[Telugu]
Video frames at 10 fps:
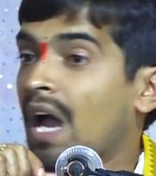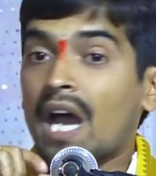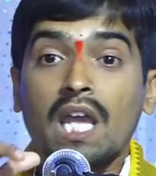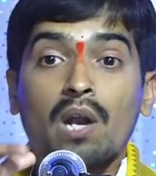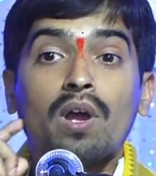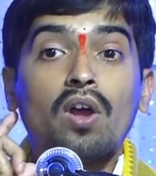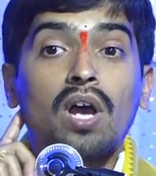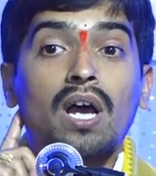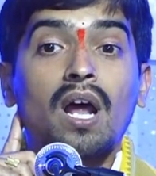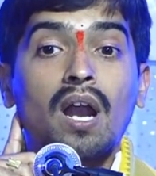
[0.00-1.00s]
ఆ ఇరవై
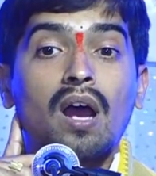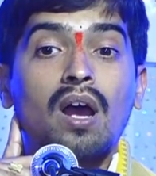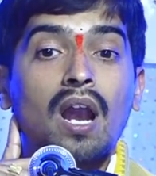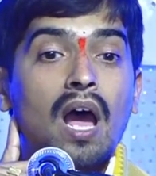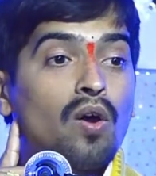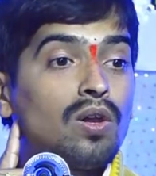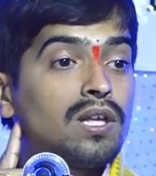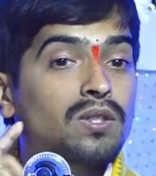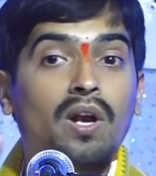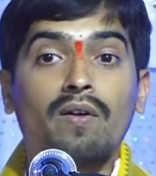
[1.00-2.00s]
ఒక్క రకాల ఆకులు
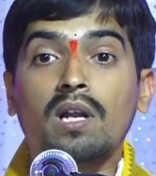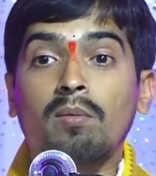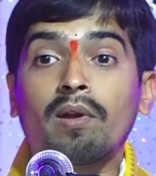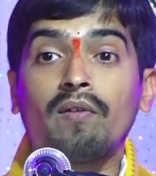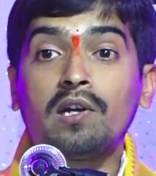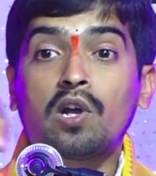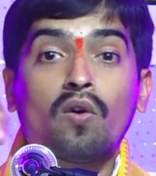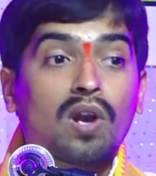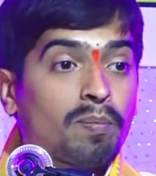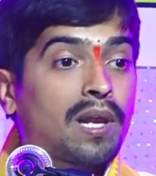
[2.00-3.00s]
తీసుకురావడానికి మనం ఇంట్లో
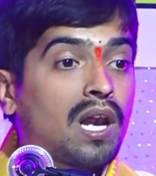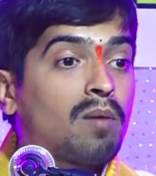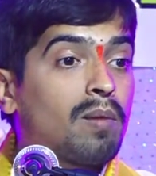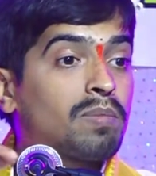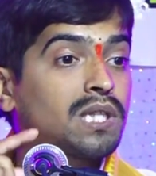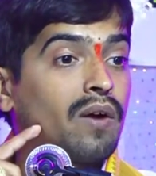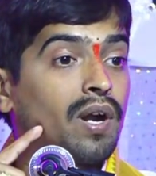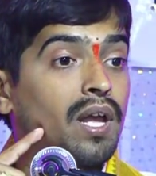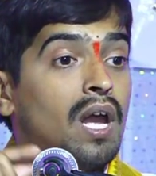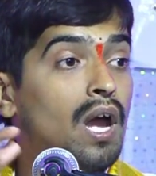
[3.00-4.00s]
ఉన్న పిల్లల్ని
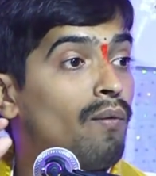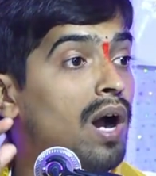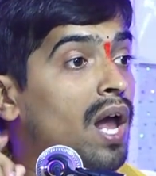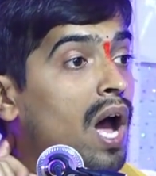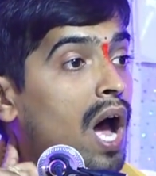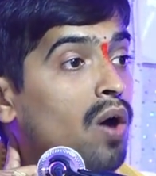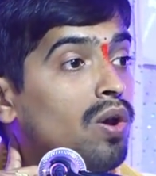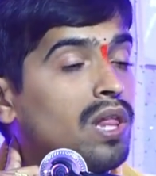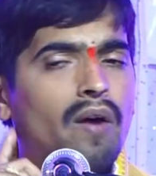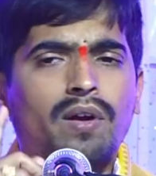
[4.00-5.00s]
పంపిస్తామండి వాడు
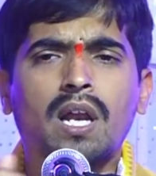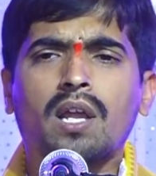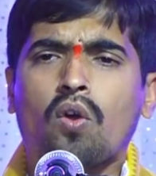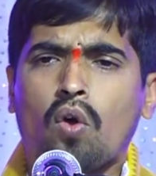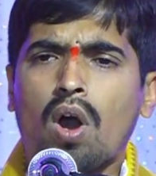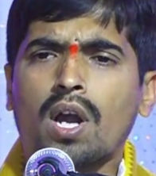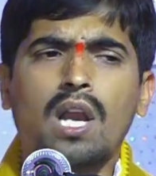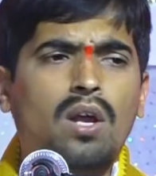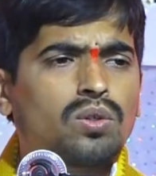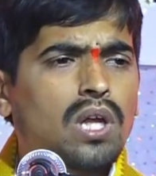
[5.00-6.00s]
ఆకులు తేవటానికి
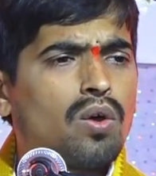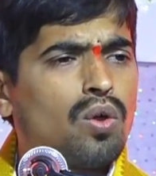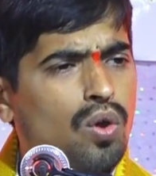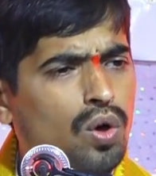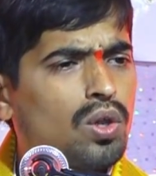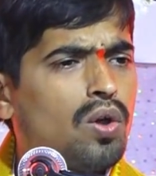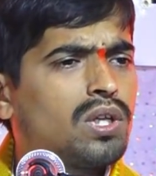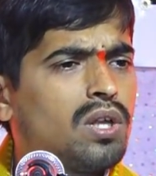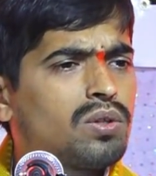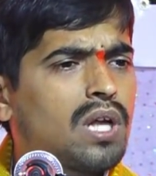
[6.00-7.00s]
కొండలు ఎక్కుతాడు
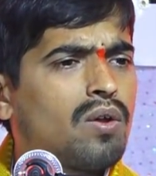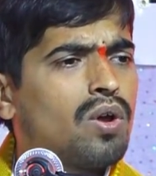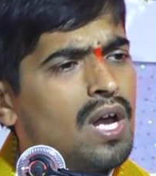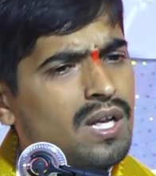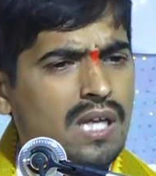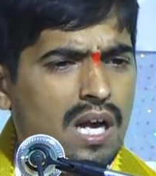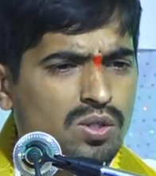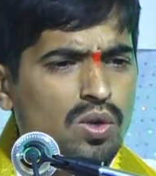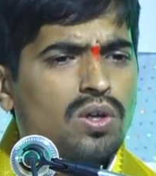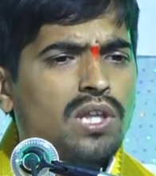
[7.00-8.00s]
లోతులోకి దిగుతాడు
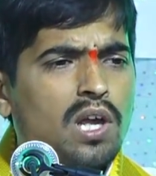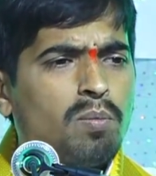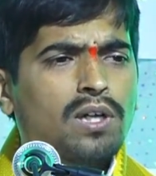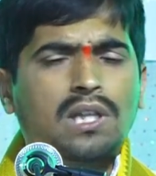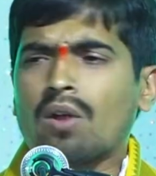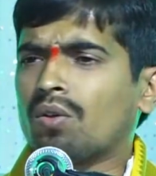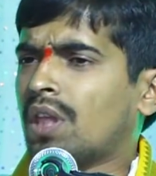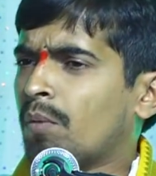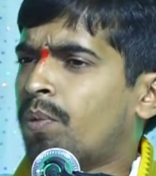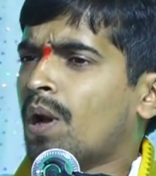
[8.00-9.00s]
సరస్సులోకి దిగిపోతాడు
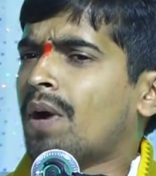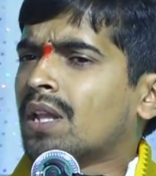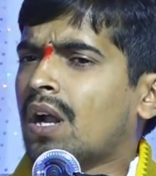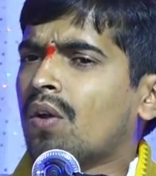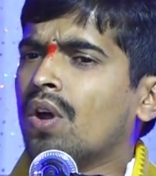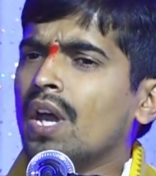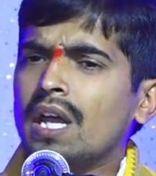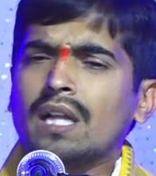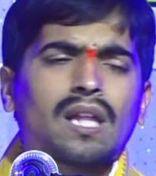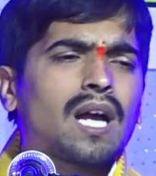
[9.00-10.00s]
తిప్పలు పడతాడు
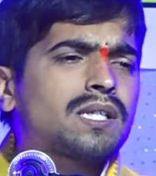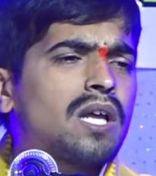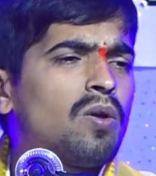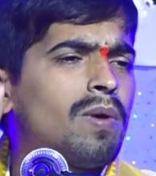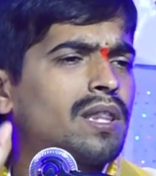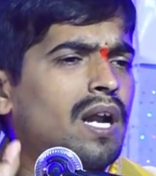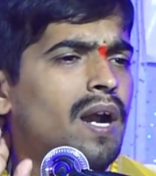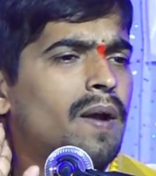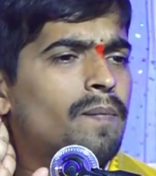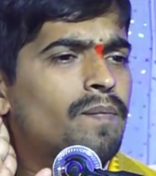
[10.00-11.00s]
ఇంత కష్టాలు పడతాడు
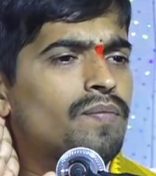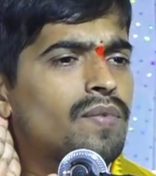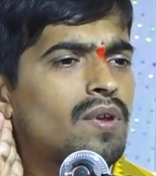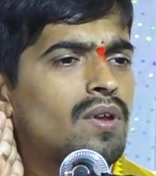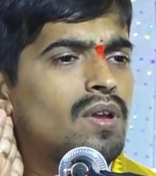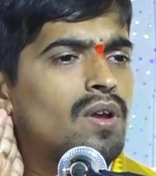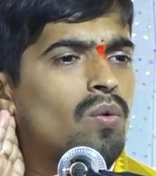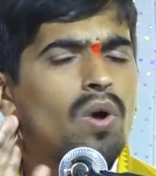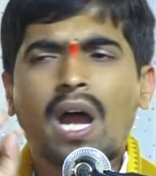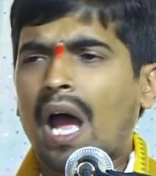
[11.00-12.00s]

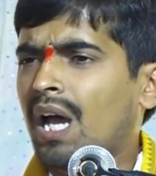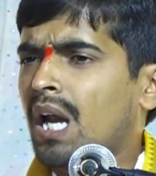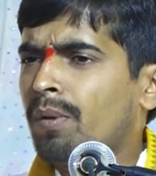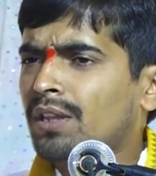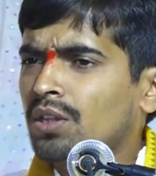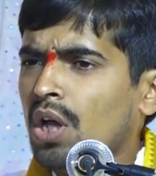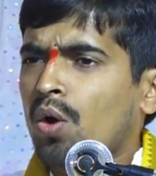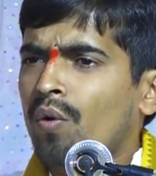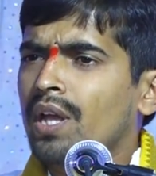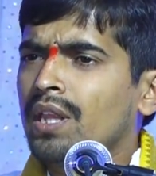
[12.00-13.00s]
ఒక అగరబత్తి
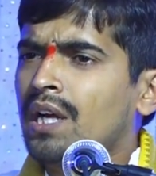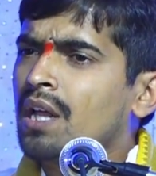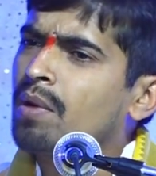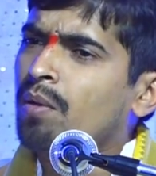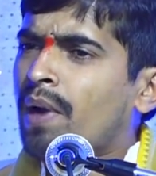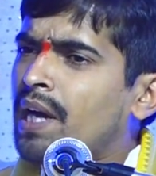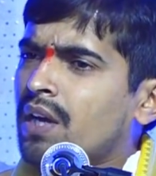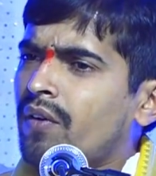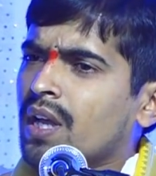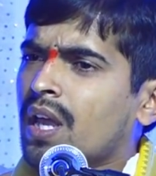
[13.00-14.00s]
తక్కువైందంటే మనం
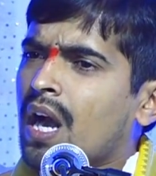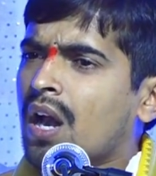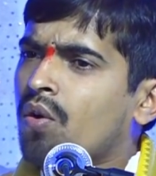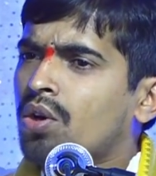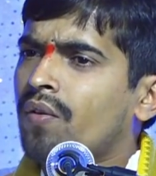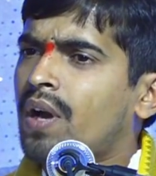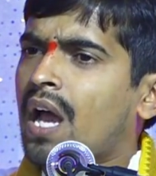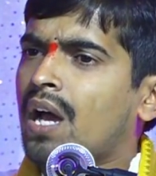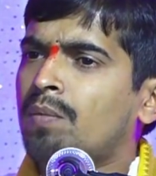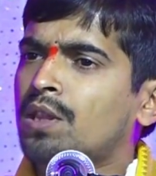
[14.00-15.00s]
బయటికి వెళ్ళి కిరాణా కొట్టుకు వెళ్ళి
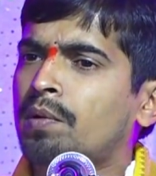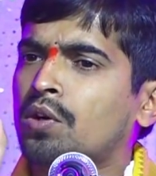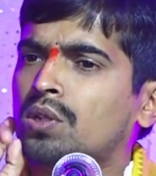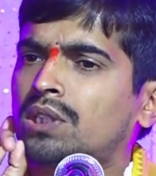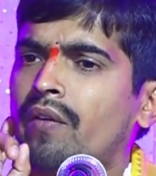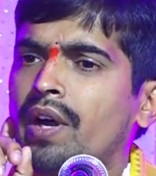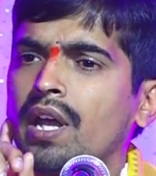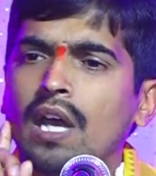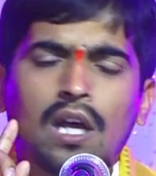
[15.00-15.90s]
అగరబత్తి పట్టుకొస్తామండి